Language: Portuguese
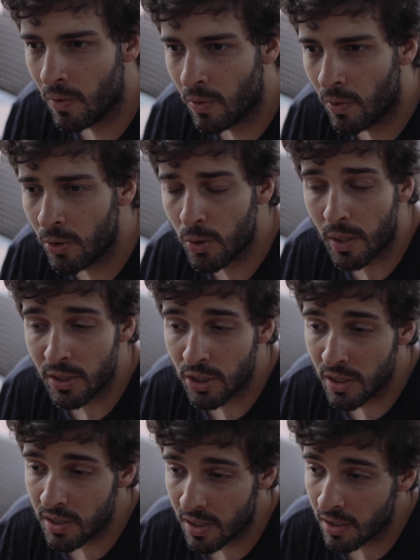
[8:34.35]
Outro
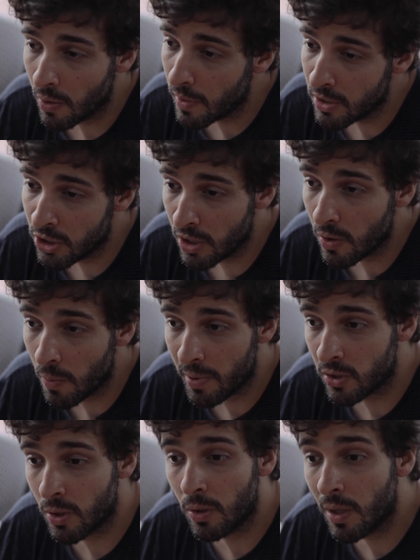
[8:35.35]
artista que eu indico é o
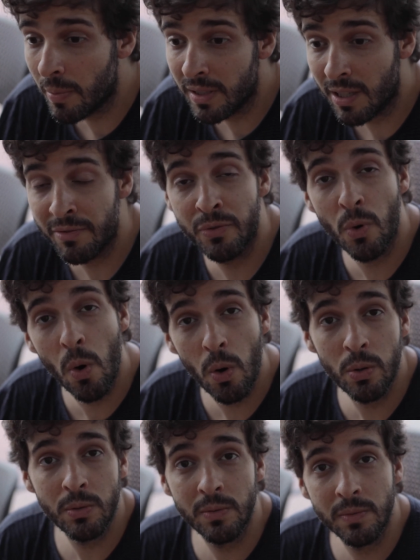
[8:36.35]
pessoal da banda Voou,
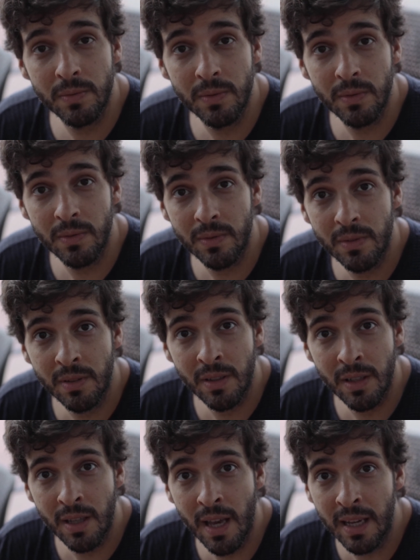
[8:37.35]

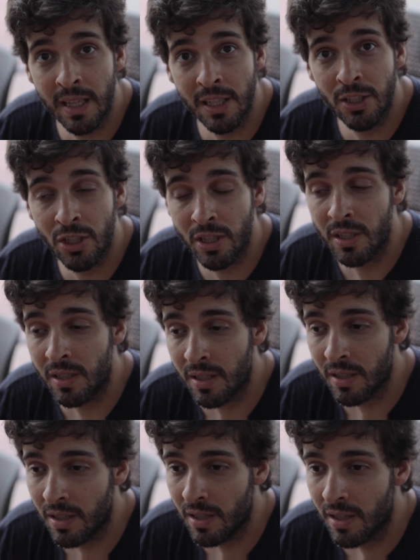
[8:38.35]
que é aqui de
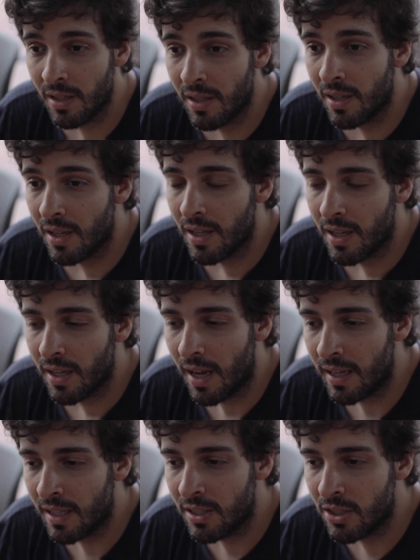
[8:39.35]

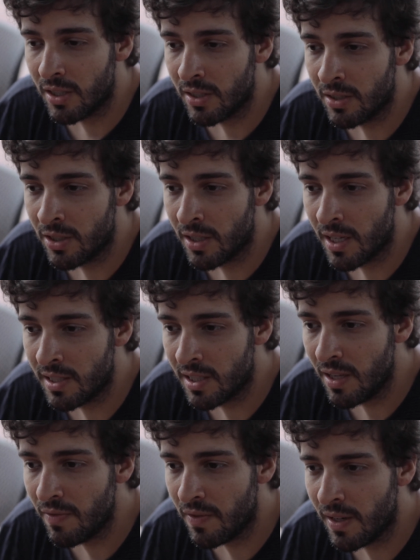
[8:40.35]
aqui de, de,
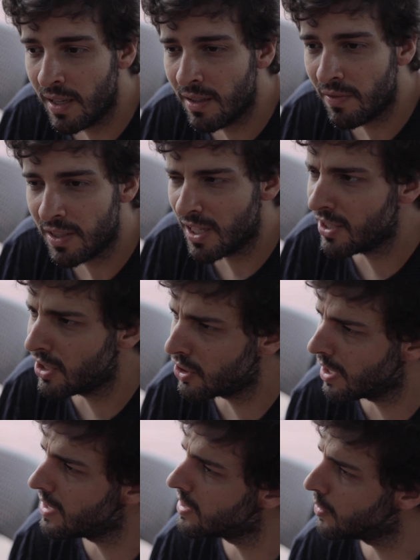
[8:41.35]
Recife, né? Na verdade, acho
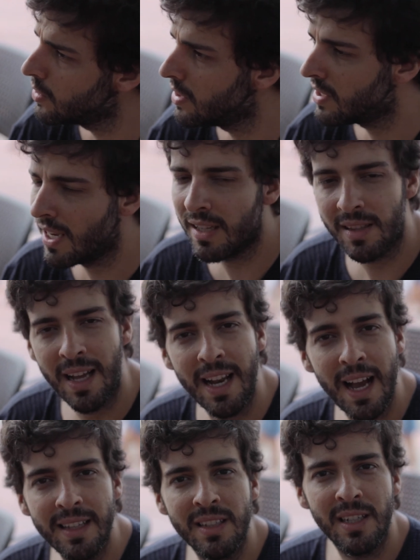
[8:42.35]
que eles são de Serra
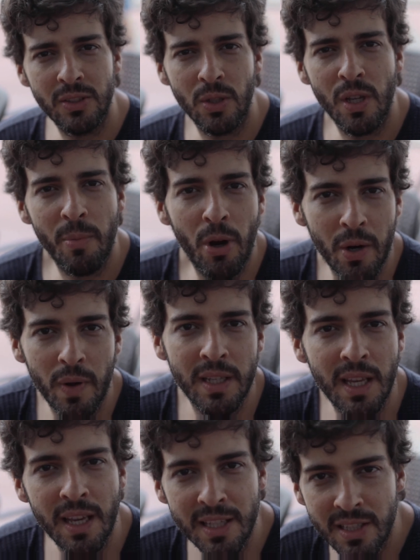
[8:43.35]
Talhada, né? Só que moram
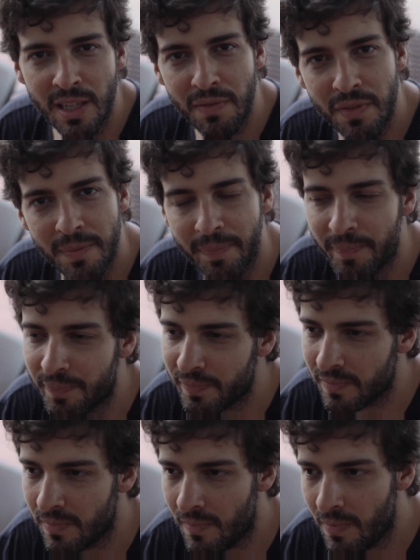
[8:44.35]
aqui em Recife.
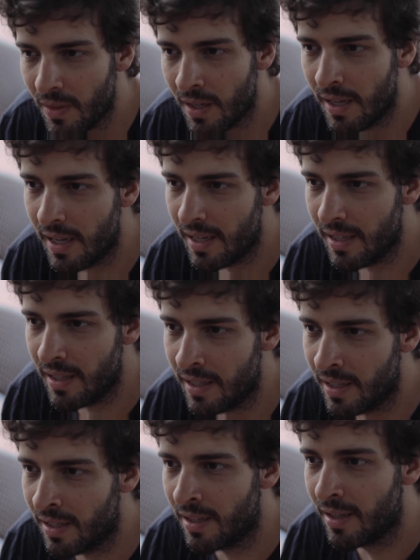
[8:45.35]

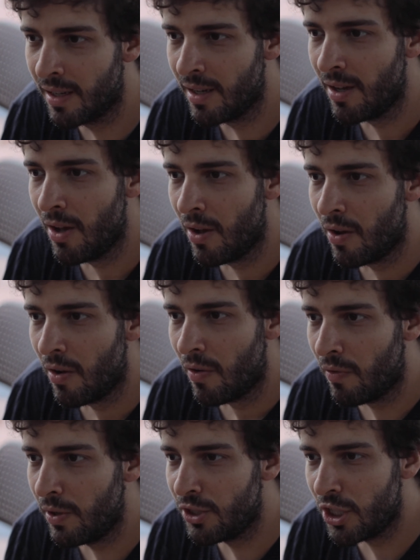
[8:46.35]
É...
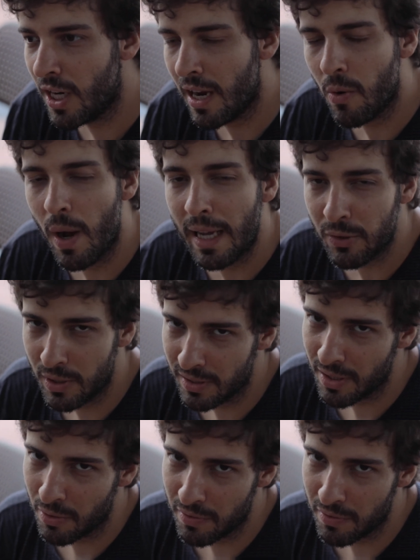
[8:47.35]
Vou indicar quatro, então.